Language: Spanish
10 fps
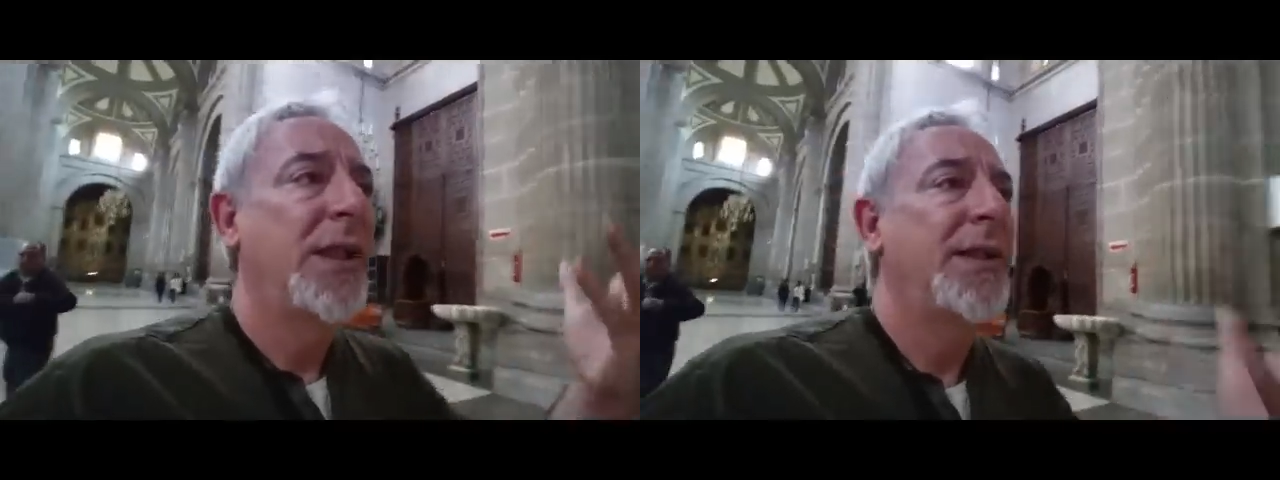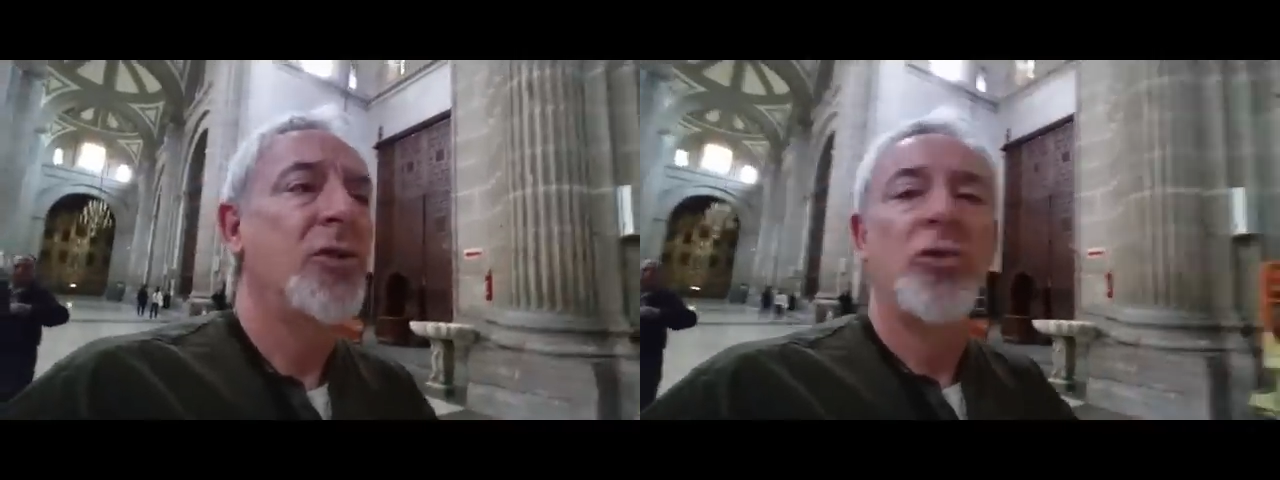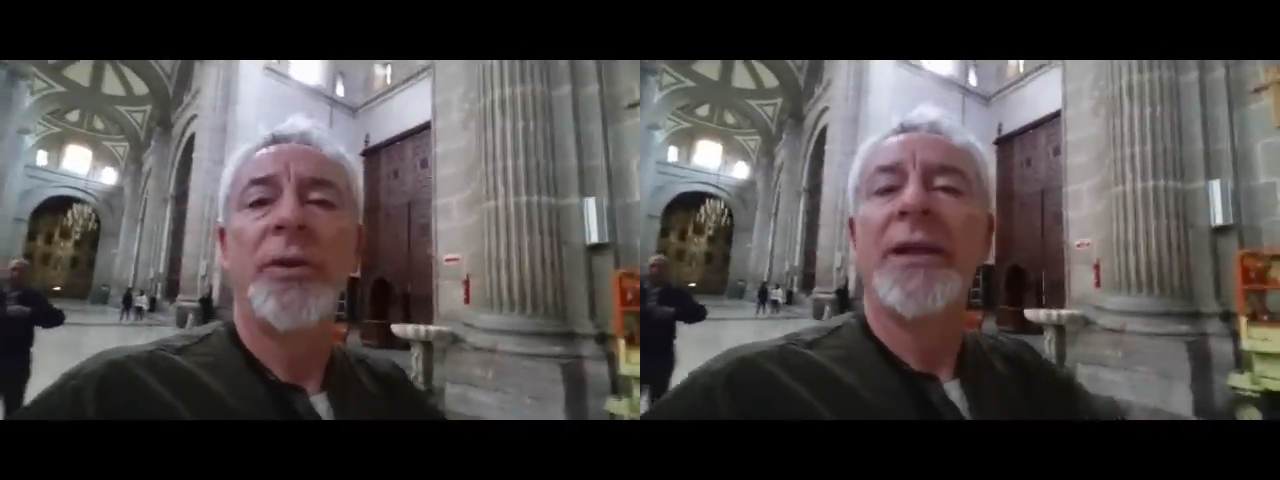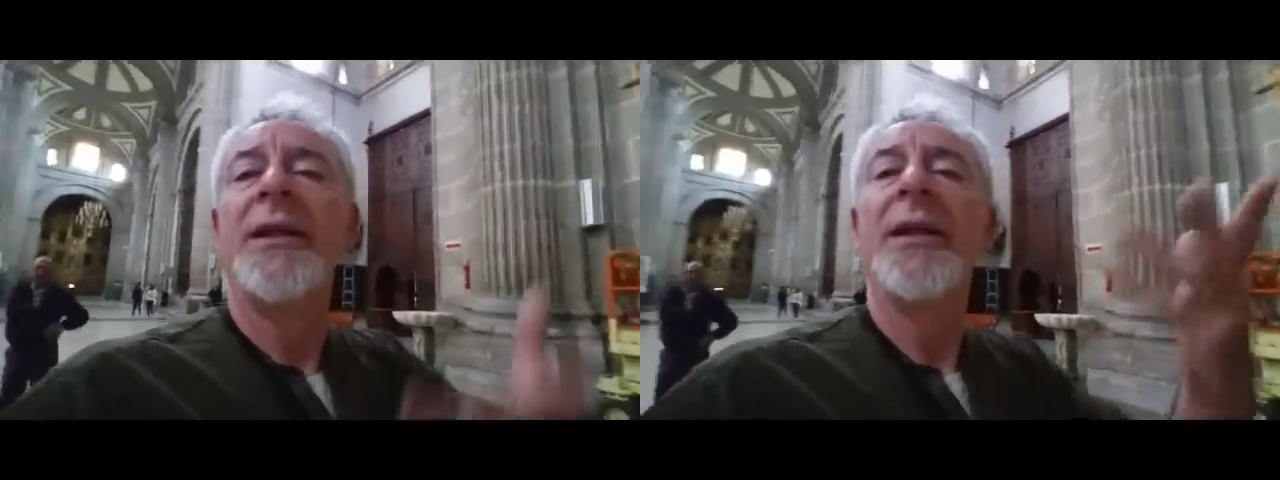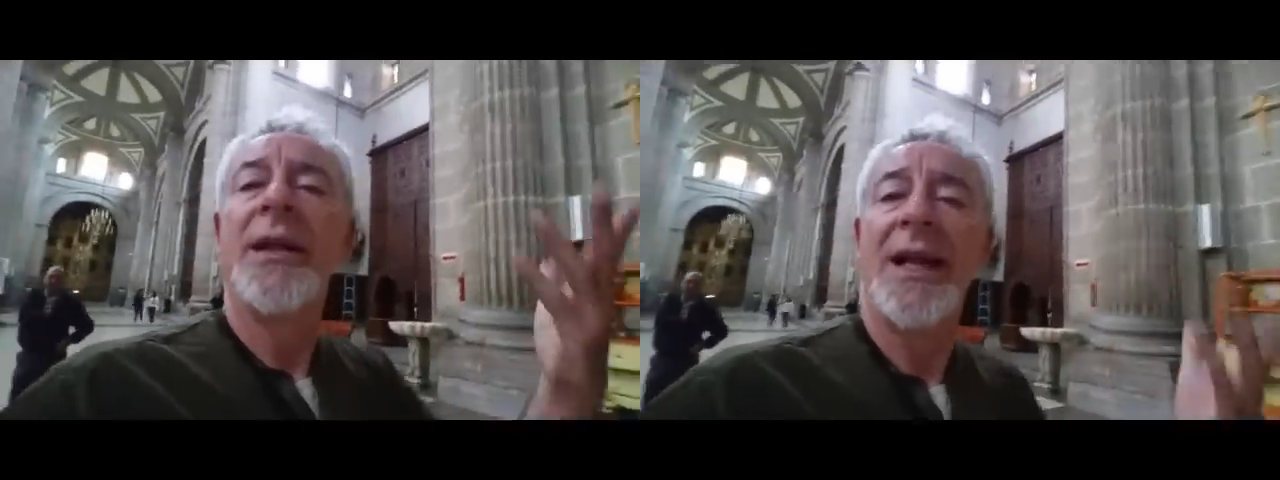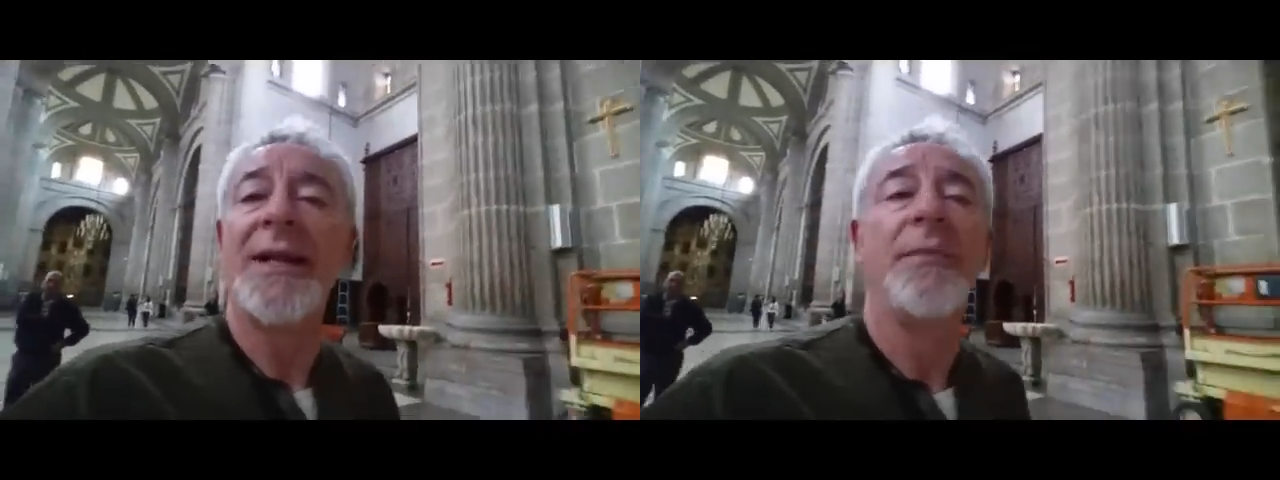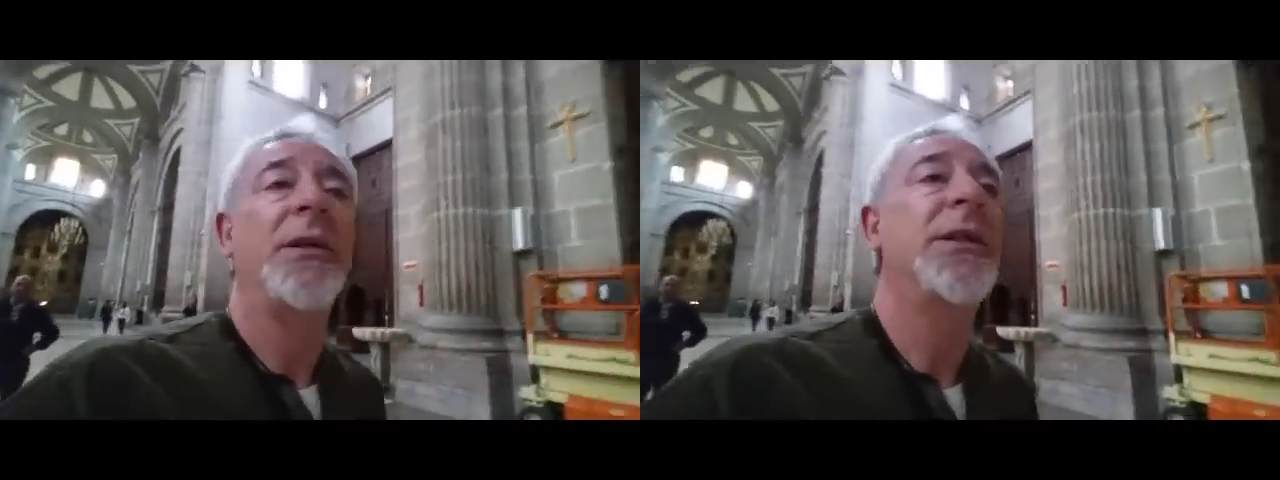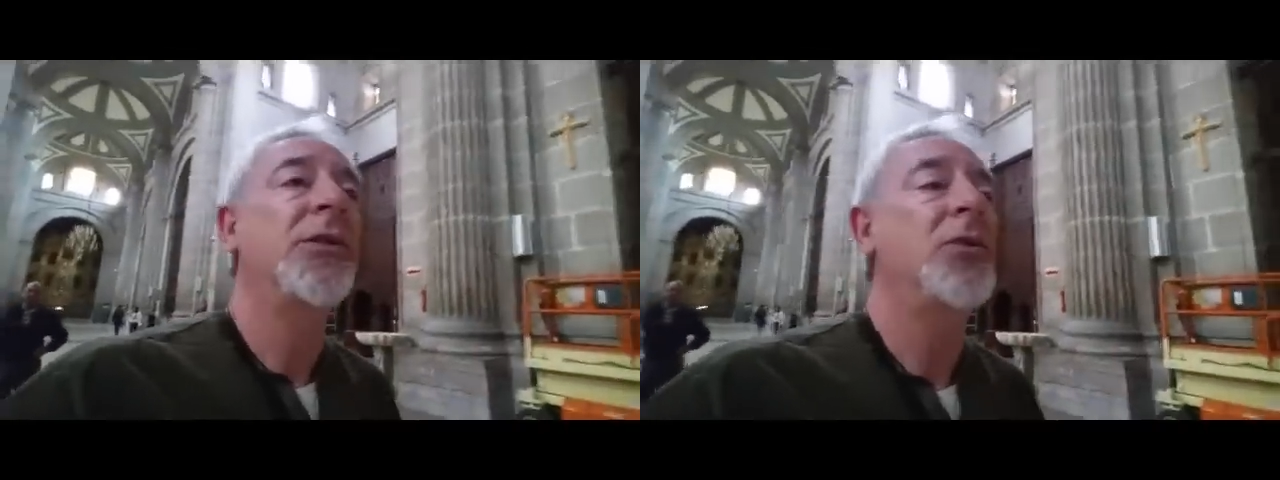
que te sube el ánimo,